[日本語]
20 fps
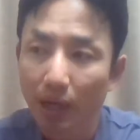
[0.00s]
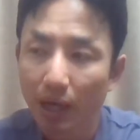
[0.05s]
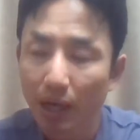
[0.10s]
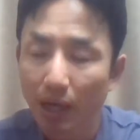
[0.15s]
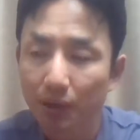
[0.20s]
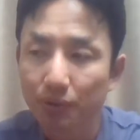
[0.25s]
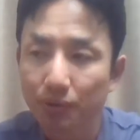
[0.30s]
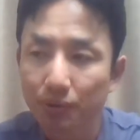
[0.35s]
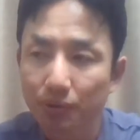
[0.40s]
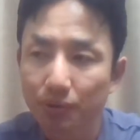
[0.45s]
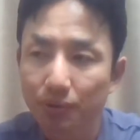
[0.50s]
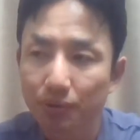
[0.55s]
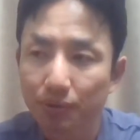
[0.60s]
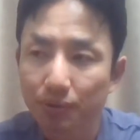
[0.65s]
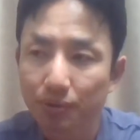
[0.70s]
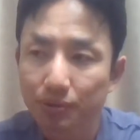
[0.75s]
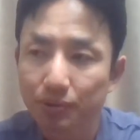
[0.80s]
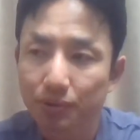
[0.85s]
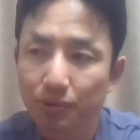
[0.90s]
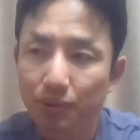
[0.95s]
あ
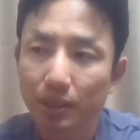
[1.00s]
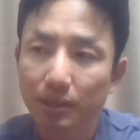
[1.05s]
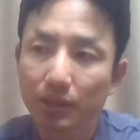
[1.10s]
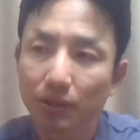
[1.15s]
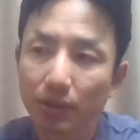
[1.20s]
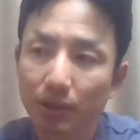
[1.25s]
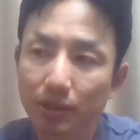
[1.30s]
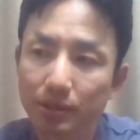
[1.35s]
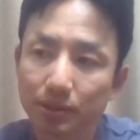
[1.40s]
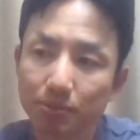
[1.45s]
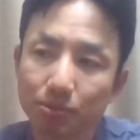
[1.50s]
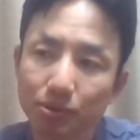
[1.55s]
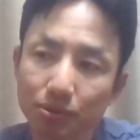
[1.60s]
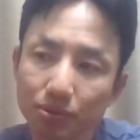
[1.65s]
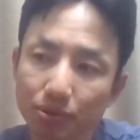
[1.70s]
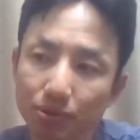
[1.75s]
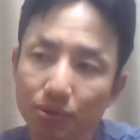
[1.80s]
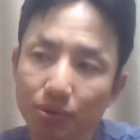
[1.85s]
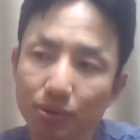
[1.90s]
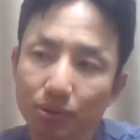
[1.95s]
のその方は自分
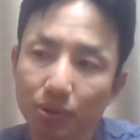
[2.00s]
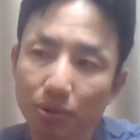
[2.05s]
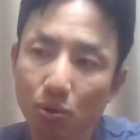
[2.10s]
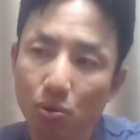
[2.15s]
の